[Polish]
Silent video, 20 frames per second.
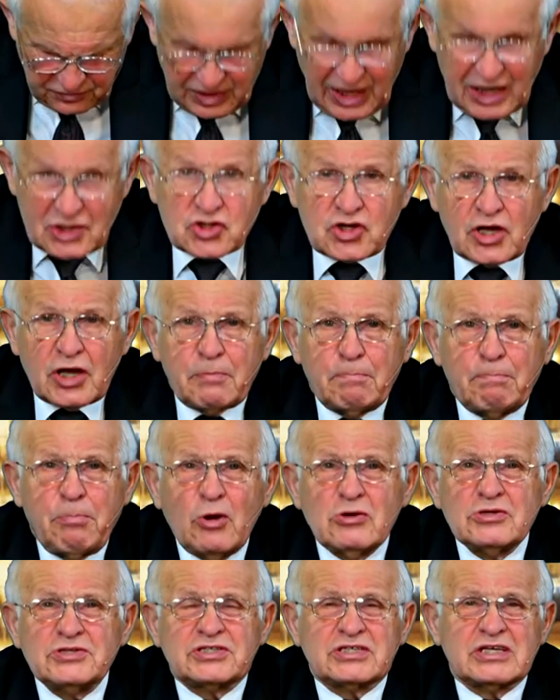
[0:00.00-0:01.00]
naszych
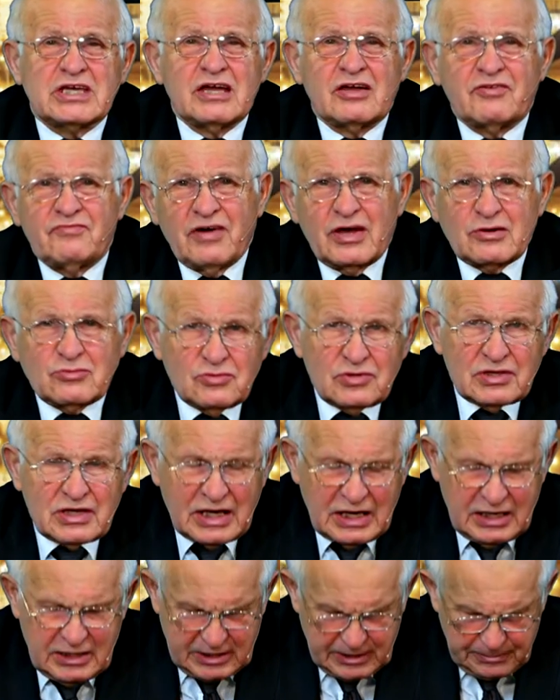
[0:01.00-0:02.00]
polskich
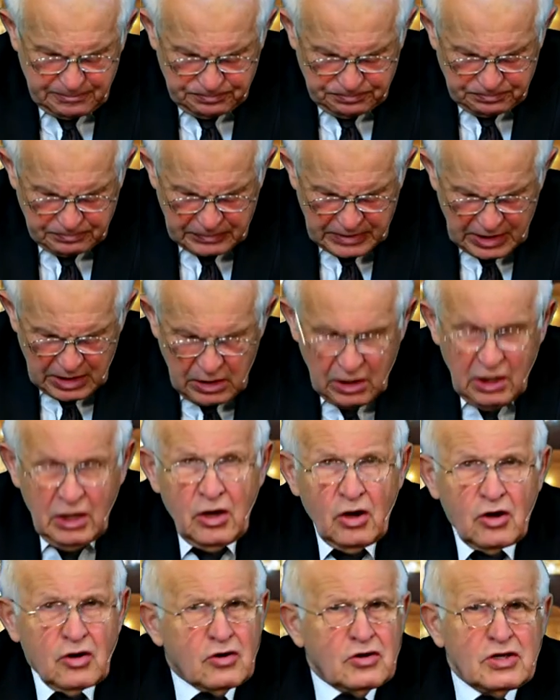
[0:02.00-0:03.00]
warunkach.
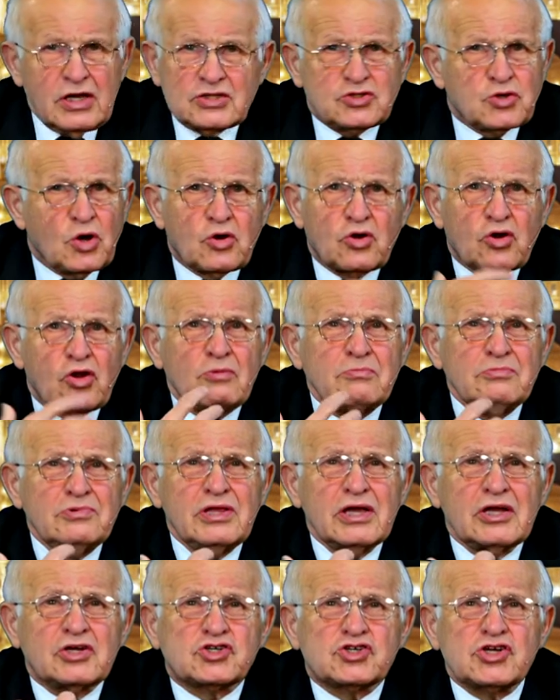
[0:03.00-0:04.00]
O, jest
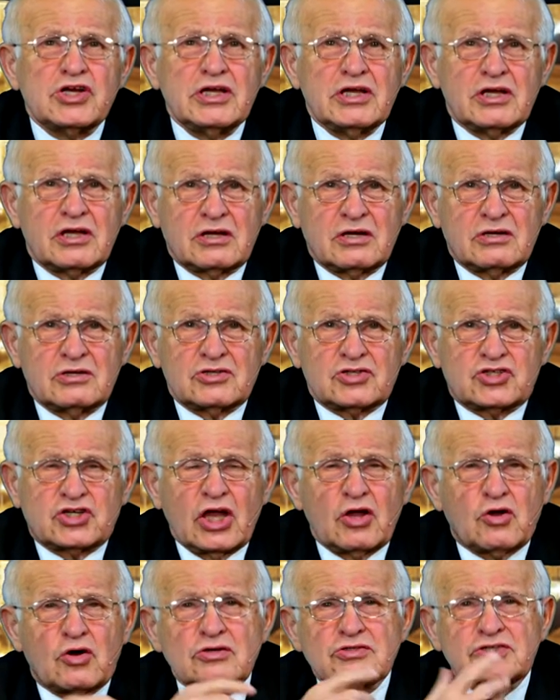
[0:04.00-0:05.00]
ogromny krzyk,
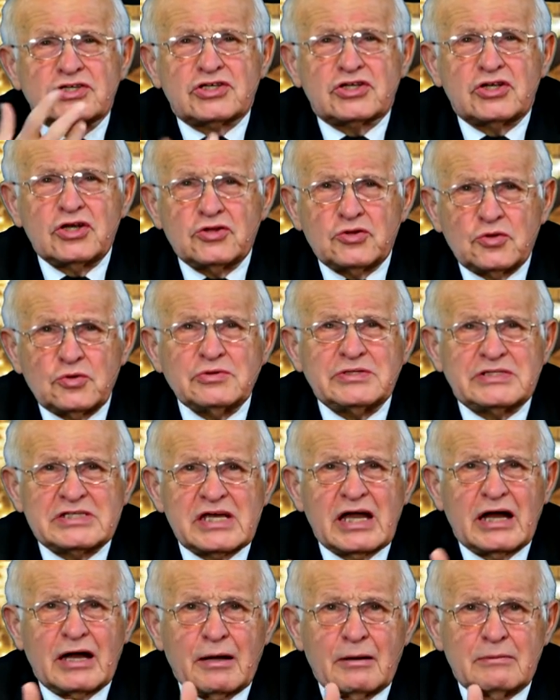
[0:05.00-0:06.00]
że
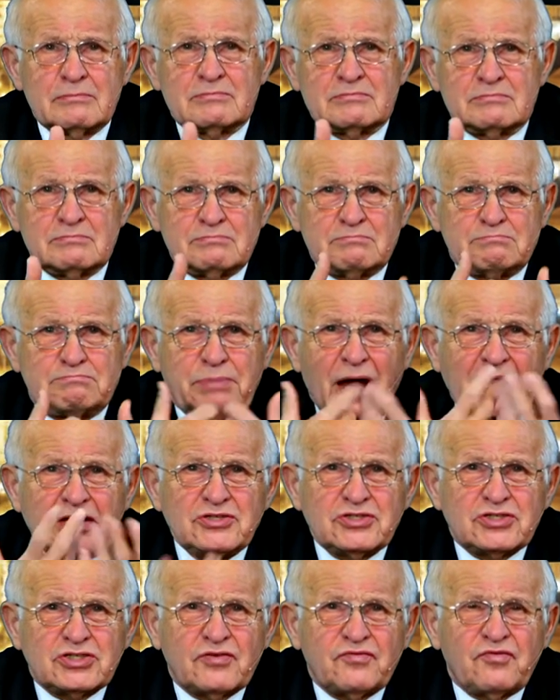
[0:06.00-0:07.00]
konstytucja
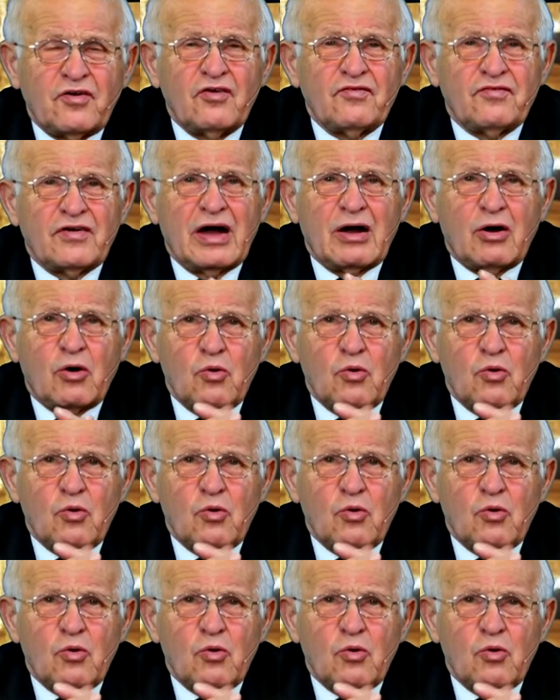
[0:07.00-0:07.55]
państwowa